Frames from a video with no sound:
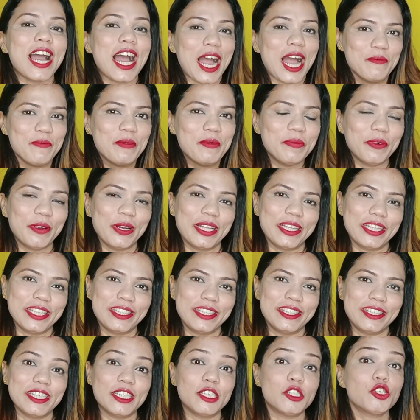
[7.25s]
আমি বলে
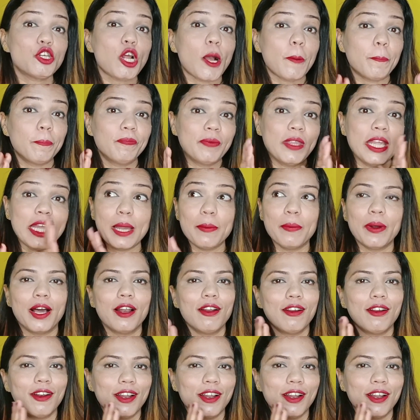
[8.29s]
দিচ্ছি সব থেকে ভালো